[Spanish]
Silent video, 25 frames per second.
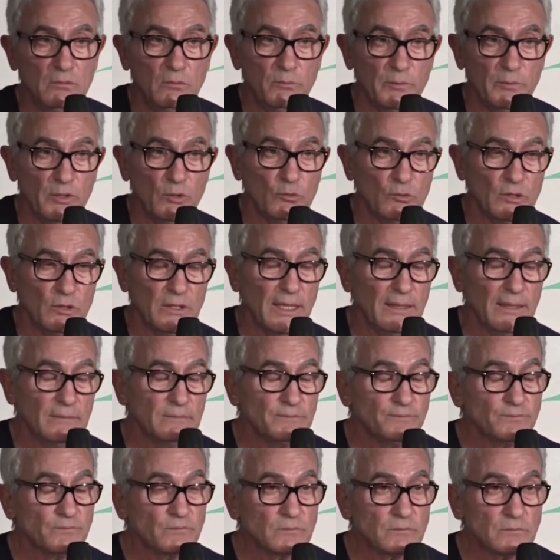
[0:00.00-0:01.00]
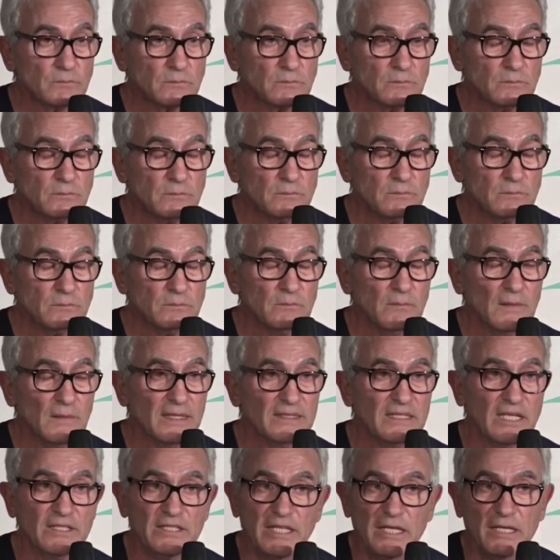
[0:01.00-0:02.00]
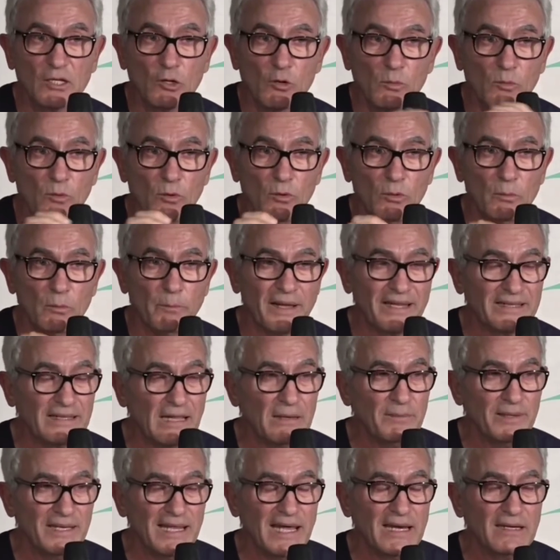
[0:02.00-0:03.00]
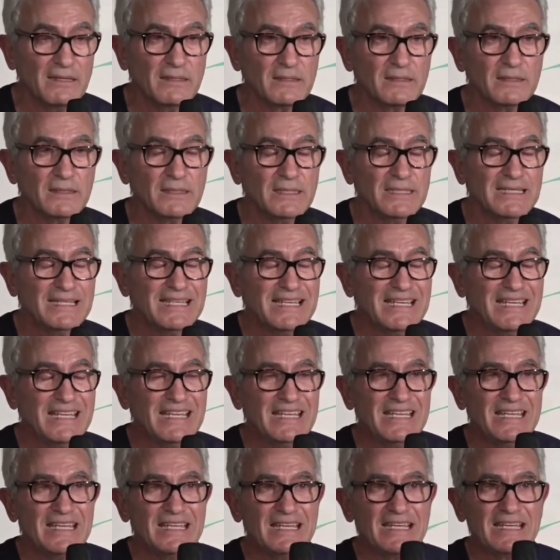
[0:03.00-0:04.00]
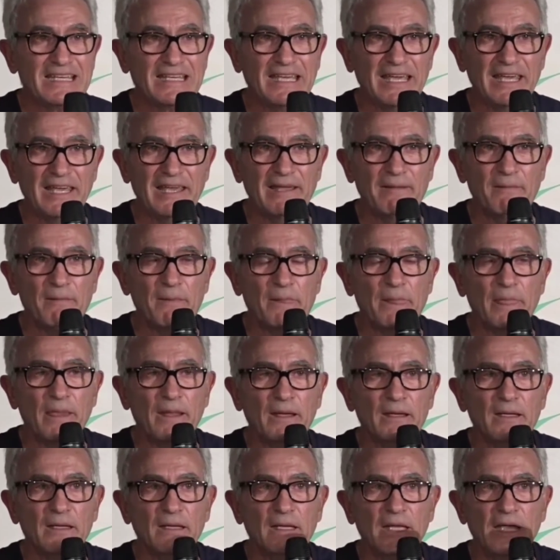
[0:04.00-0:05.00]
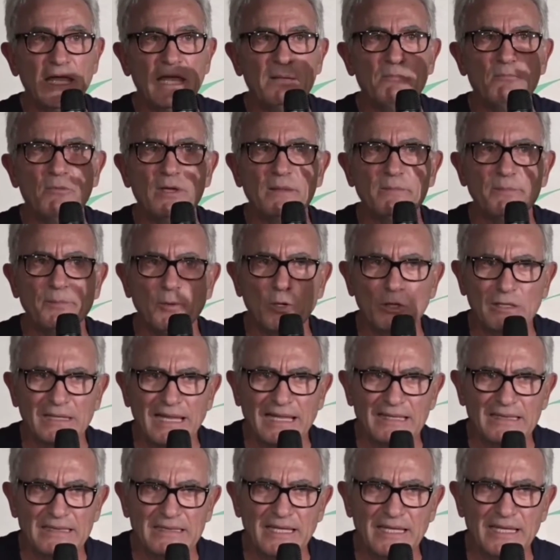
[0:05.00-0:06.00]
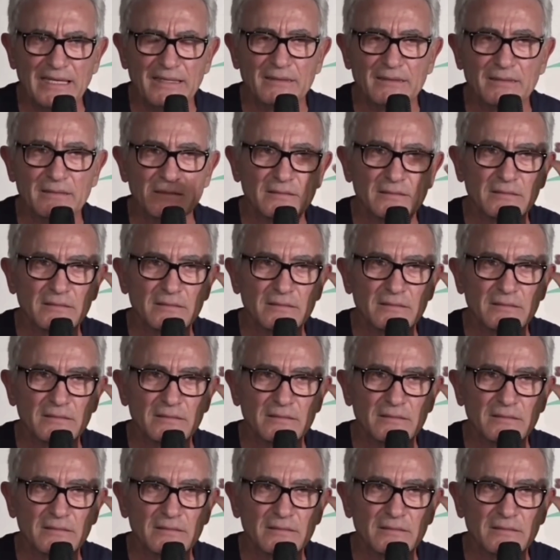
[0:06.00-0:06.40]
un minuto ya, decir como para terminar, que es muy importante